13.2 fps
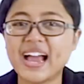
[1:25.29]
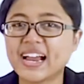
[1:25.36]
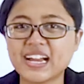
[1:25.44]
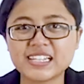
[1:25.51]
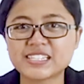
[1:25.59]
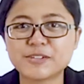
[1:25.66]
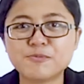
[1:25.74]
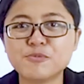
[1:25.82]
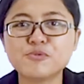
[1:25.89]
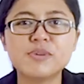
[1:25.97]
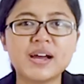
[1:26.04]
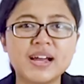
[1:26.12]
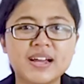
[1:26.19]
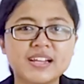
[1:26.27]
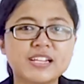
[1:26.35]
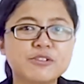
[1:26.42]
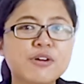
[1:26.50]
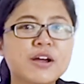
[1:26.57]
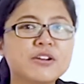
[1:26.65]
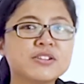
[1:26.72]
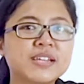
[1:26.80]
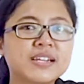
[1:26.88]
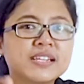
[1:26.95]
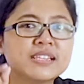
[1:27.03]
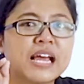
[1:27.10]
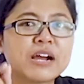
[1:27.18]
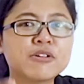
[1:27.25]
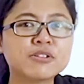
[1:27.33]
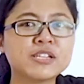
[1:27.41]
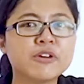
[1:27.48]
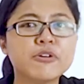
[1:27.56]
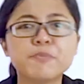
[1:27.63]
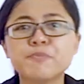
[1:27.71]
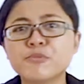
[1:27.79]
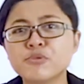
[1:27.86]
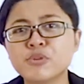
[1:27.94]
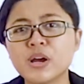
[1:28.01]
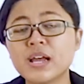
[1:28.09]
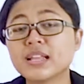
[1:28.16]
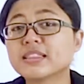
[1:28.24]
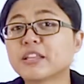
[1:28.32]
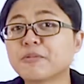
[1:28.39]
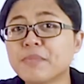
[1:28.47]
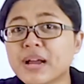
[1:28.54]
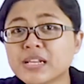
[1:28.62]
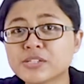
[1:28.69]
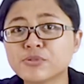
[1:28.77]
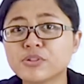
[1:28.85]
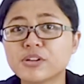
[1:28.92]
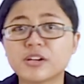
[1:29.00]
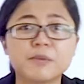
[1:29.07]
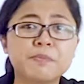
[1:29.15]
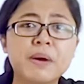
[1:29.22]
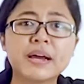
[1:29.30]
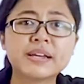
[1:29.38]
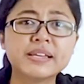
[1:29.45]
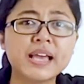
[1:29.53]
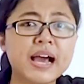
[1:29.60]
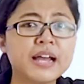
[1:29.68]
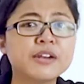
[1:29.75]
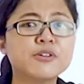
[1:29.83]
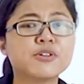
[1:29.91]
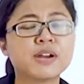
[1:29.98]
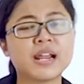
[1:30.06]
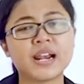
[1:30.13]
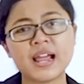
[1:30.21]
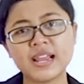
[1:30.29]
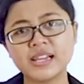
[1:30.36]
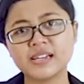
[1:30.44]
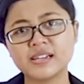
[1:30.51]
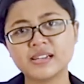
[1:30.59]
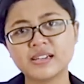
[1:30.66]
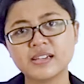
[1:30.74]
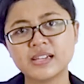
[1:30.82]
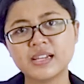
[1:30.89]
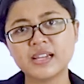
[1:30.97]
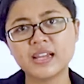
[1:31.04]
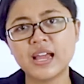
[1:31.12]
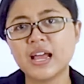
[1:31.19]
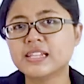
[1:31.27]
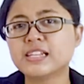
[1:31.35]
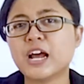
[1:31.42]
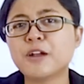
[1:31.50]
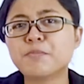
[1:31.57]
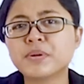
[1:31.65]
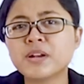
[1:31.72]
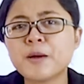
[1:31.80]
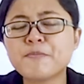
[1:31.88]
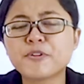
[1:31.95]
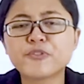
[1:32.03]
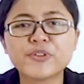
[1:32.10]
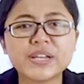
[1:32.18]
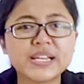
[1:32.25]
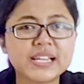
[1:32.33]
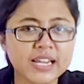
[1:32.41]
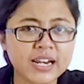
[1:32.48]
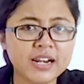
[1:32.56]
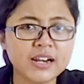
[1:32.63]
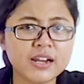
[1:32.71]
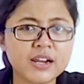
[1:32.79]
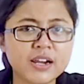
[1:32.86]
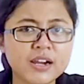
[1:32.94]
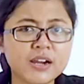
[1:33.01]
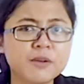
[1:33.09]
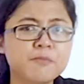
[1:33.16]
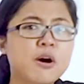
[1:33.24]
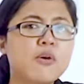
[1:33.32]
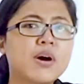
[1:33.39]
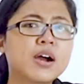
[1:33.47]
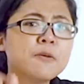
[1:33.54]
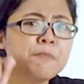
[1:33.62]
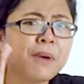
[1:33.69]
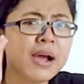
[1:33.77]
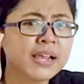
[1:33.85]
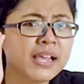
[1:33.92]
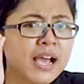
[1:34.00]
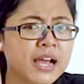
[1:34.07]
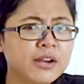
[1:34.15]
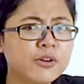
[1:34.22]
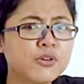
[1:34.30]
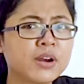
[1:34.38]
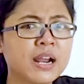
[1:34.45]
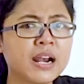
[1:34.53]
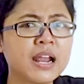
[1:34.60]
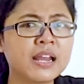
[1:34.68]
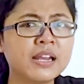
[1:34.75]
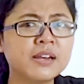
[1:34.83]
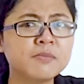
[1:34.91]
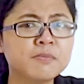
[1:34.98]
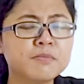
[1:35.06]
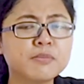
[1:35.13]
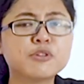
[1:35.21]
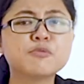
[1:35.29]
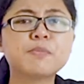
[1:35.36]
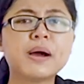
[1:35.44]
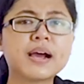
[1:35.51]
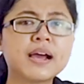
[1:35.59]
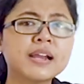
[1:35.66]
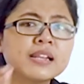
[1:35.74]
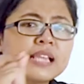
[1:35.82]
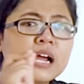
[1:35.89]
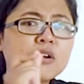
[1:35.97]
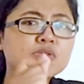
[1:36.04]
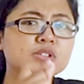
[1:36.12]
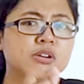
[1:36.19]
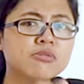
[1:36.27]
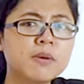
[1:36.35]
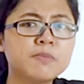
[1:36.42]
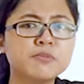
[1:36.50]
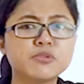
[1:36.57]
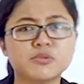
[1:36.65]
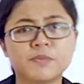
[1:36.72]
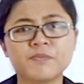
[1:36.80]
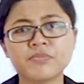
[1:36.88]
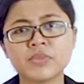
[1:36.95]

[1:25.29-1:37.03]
nggak semua itu harus jadi tanggung jawabmu termasuk kebahagiaan orang lain jangan pernah berpikir bahwa kebahagiaan orang lain merupakan tanggung jawabmu